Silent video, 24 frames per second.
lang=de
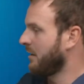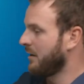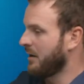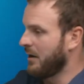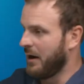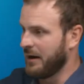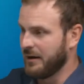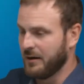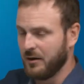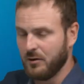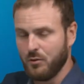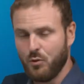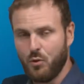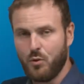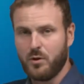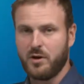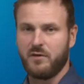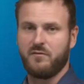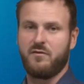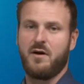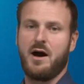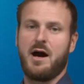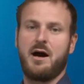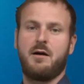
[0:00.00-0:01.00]
eine
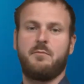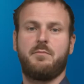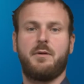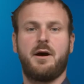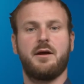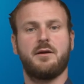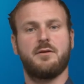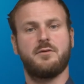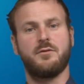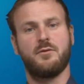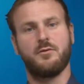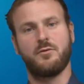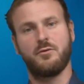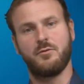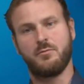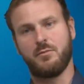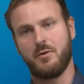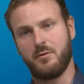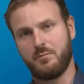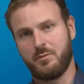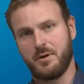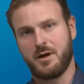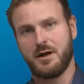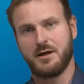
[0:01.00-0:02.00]
analoge Verarbeitung
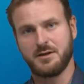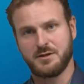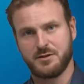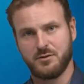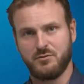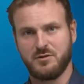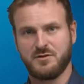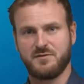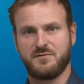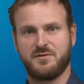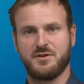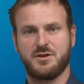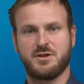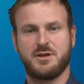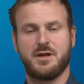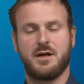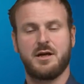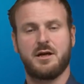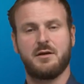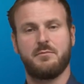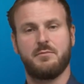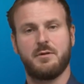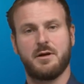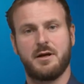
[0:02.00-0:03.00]
über
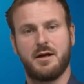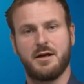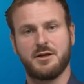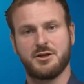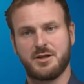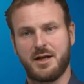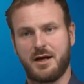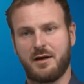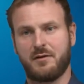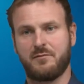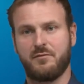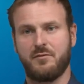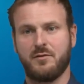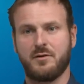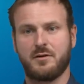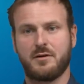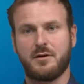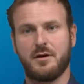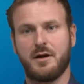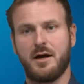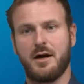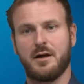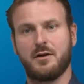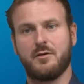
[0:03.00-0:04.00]
Operationsverstärker bereits
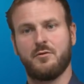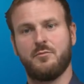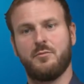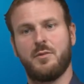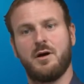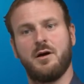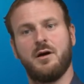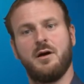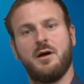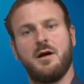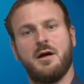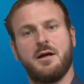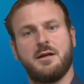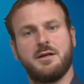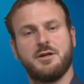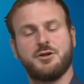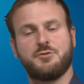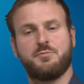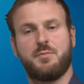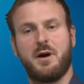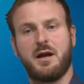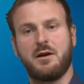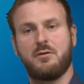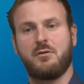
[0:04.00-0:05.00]
stattgefunden hat und man eine
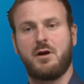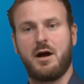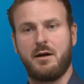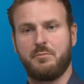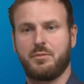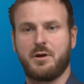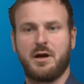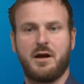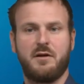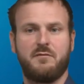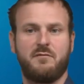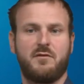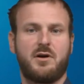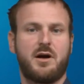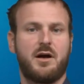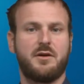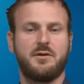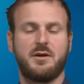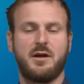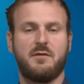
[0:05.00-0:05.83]
Spannung abgreifen kann,